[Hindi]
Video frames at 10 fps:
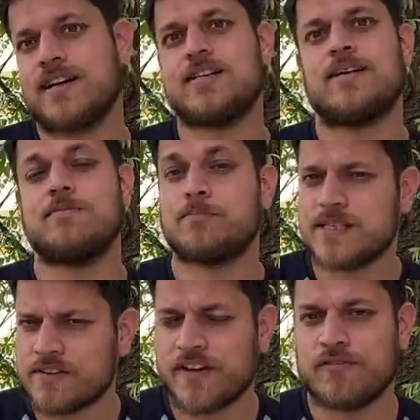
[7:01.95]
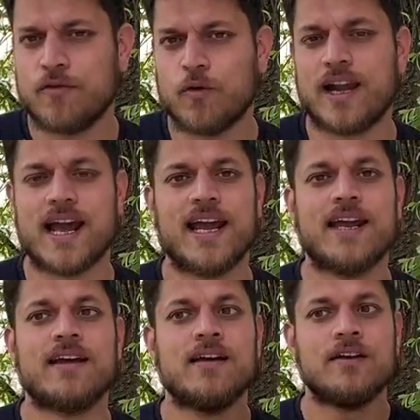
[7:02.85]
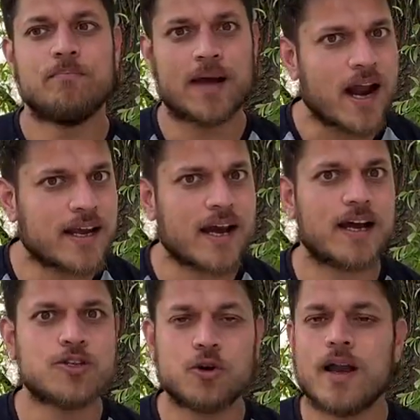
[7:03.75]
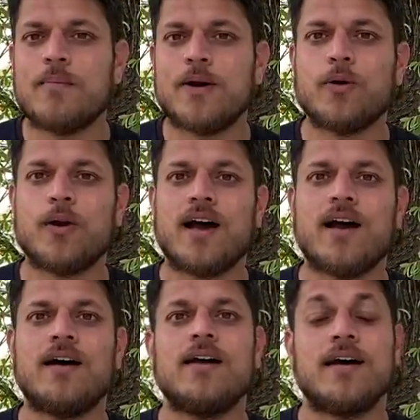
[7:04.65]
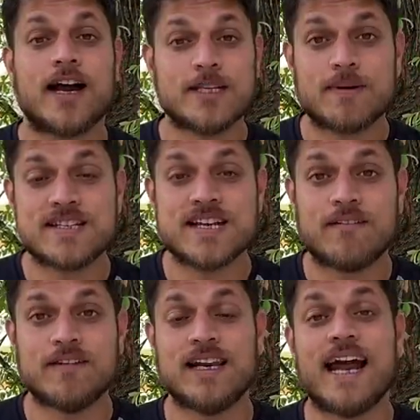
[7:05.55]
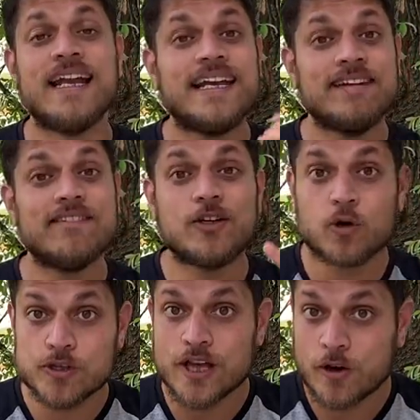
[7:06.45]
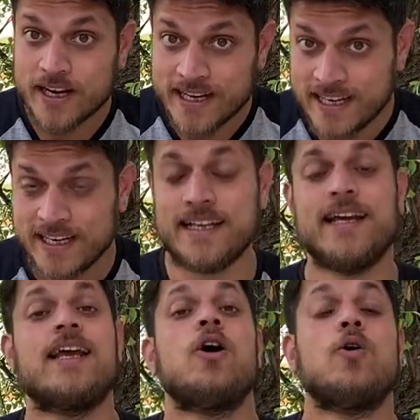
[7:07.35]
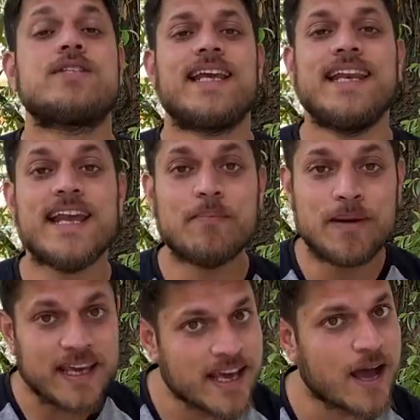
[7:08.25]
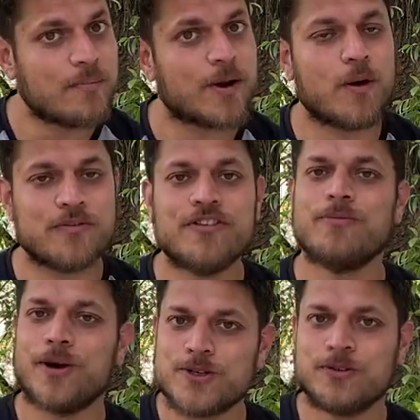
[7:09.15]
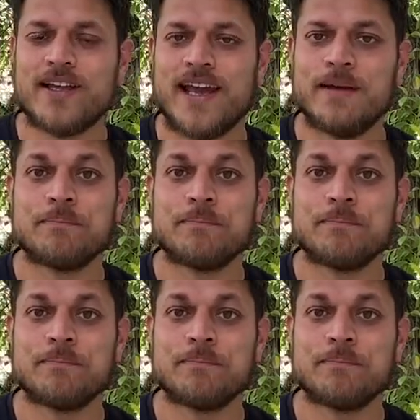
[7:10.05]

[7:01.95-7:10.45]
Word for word: का सम स्पेसिफिक फूड लाइक पराठा छोला भटूरा राजमा चावल एंड इवन डोसा और इडली उसके लिए भी यहाँ पर ऑप्शन मौजूद हैं